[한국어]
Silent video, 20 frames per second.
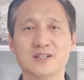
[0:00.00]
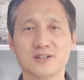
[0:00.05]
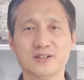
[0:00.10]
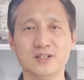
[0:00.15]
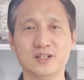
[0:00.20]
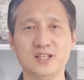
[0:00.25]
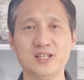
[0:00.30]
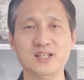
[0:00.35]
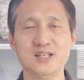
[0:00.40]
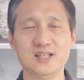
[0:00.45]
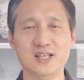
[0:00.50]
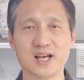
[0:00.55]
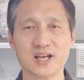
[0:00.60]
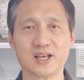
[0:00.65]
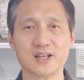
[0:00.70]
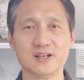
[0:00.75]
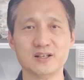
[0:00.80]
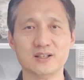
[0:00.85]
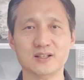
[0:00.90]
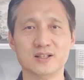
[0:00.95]
그이
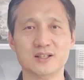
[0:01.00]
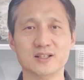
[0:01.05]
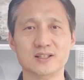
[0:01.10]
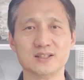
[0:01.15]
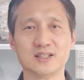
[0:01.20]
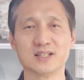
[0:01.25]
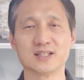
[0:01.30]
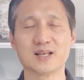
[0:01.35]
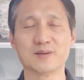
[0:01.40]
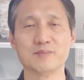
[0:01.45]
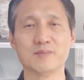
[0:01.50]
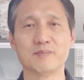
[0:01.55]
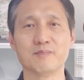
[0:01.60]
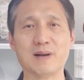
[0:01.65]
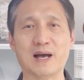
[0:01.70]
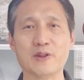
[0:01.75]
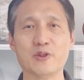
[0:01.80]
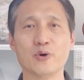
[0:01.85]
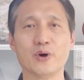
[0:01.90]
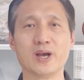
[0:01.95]
이야기를 이제
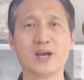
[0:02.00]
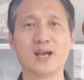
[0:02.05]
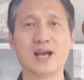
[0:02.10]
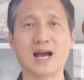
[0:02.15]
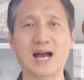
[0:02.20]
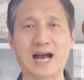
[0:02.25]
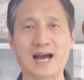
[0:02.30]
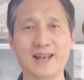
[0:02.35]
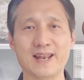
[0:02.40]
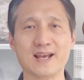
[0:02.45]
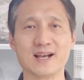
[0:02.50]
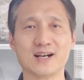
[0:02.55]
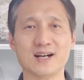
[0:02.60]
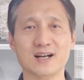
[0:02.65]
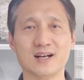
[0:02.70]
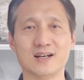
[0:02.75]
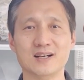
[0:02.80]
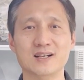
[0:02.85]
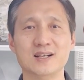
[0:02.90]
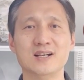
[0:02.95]
만화의
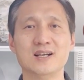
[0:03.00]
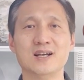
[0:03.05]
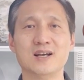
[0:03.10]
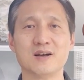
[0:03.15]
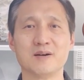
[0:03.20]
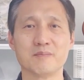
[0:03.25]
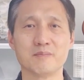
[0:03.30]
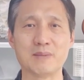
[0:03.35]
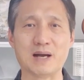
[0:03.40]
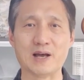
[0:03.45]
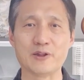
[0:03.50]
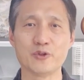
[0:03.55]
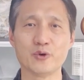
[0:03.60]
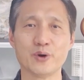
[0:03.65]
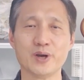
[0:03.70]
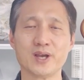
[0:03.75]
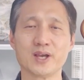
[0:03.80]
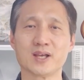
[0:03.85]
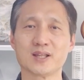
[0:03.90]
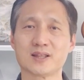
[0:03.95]
아내가
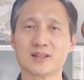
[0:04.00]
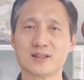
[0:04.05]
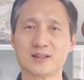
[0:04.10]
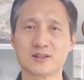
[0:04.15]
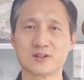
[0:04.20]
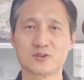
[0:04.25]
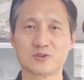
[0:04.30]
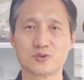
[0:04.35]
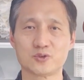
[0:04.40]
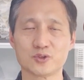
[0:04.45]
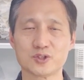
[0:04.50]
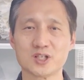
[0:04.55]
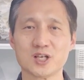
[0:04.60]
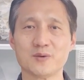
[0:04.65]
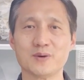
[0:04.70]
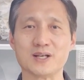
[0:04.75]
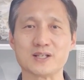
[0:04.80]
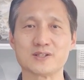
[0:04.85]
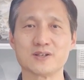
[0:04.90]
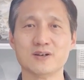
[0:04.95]
만화에게
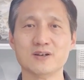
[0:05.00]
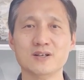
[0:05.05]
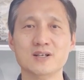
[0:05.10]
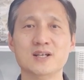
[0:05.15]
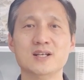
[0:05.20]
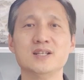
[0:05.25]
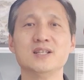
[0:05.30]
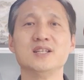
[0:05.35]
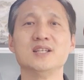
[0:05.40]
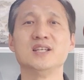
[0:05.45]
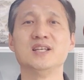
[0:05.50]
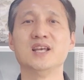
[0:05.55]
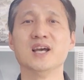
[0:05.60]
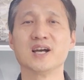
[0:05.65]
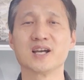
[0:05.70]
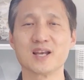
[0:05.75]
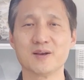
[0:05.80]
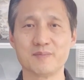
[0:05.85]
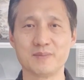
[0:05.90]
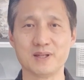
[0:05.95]
쫓아와서
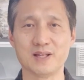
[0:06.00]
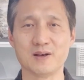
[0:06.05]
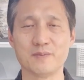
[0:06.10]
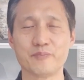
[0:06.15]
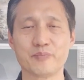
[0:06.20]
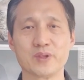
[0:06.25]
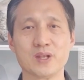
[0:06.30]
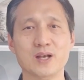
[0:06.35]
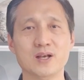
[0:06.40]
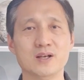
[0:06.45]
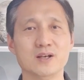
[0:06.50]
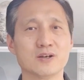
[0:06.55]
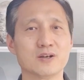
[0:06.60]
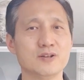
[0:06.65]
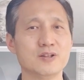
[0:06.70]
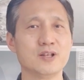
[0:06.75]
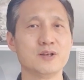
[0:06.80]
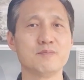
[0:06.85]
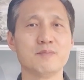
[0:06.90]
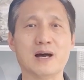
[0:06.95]
이야기합니다.
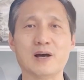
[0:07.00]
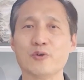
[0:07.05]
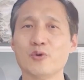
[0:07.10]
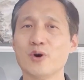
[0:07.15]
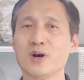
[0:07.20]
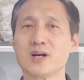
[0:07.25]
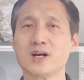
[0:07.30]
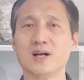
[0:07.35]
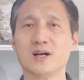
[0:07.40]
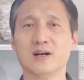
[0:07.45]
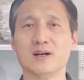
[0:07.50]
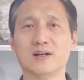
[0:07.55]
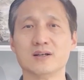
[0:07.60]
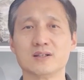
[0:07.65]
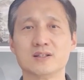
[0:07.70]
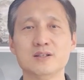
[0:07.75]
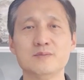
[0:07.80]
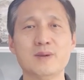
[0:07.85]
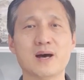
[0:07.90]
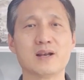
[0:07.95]
그런데 이 만화가
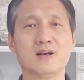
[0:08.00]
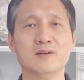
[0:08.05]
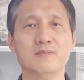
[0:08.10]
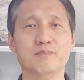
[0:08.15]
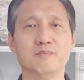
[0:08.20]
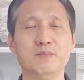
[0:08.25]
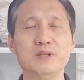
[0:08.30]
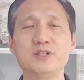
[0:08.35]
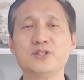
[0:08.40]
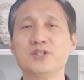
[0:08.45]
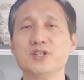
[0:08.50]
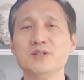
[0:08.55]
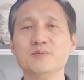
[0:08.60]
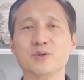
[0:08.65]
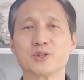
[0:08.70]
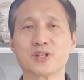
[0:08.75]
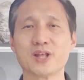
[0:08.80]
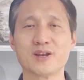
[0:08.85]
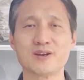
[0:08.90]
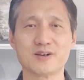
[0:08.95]
그 말을 믿지를
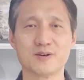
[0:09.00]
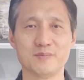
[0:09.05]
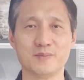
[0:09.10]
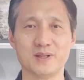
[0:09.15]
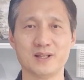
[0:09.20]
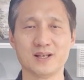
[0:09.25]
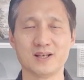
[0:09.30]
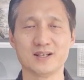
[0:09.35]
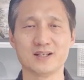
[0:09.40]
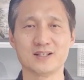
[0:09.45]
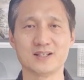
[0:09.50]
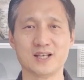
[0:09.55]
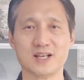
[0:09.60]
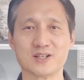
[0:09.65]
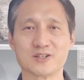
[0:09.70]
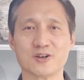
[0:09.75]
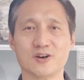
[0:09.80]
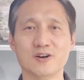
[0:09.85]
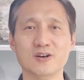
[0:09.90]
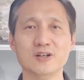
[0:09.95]
못하는 겁니다.
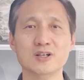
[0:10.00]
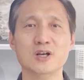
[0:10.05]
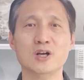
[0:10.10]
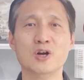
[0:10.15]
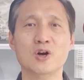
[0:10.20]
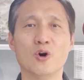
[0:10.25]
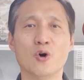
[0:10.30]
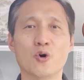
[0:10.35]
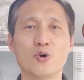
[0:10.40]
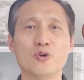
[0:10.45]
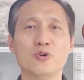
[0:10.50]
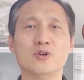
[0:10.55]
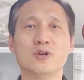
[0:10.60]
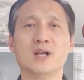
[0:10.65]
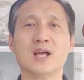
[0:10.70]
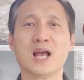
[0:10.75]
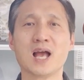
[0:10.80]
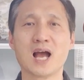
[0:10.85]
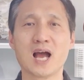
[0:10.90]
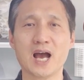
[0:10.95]
그래서
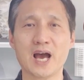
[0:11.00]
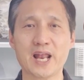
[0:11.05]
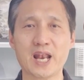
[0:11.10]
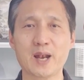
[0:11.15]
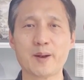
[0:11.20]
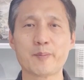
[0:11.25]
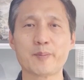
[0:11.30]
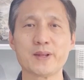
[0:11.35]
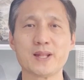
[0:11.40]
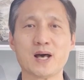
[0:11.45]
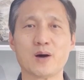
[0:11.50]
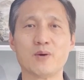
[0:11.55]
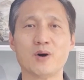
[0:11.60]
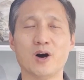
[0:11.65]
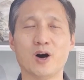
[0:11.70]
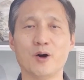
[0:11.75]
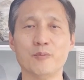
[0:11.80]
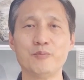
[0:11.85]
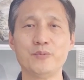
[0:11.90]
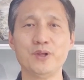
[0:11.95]
오늘 하나님 앞에 나와
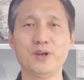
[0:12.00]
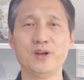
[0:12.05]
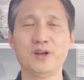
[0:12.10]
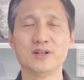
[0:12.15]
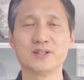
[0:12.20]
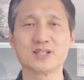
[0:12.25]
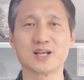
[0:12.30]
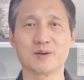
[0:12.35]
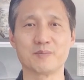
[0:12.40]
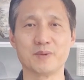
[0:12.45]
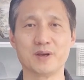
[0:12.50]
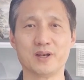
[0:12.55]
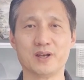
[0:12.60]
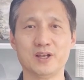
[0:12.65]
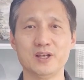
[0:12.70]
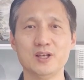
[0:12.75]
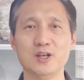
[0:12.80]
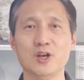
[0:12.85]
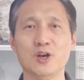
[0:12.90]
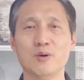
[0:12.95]
엎드리는
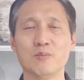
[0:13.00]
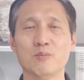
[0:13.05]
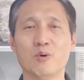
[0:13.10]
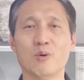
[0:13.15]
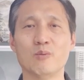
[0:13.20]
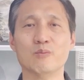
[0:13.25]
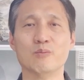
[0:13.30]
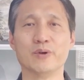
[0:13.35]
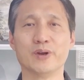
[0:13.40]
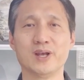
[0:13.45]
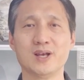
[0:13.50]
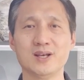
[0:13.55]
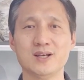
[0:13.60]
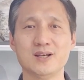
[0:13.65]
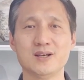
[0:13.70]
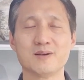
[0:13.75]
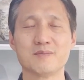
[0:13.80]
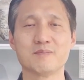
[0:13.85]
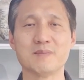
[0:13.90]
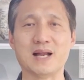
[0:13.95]
장면이 본문의
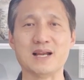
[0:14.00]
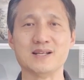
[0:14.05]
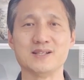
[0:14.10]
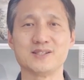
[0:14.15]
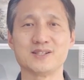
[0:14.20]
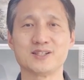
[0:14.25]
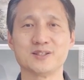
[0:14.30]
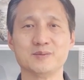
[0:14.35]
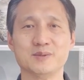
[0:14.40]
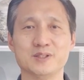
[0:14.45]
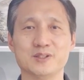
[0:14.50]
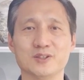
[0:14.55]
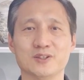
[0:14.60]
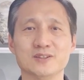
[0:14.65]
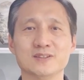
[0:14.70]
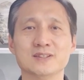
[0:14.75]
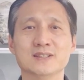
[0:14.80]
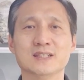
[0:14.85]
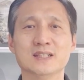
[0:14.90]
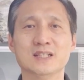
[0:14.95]
말씀이죠.